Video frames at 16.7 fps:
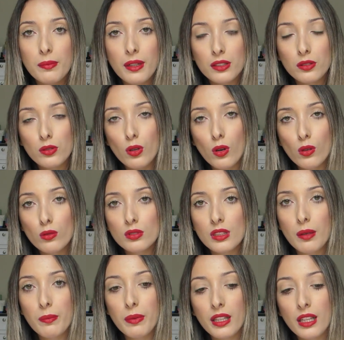batom
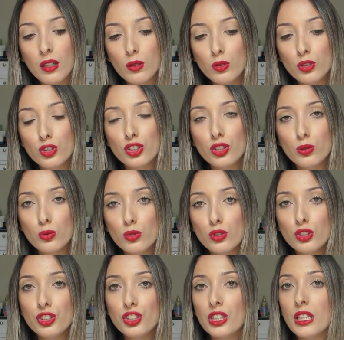da Bella Ode
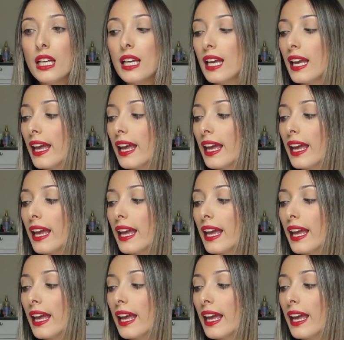Nude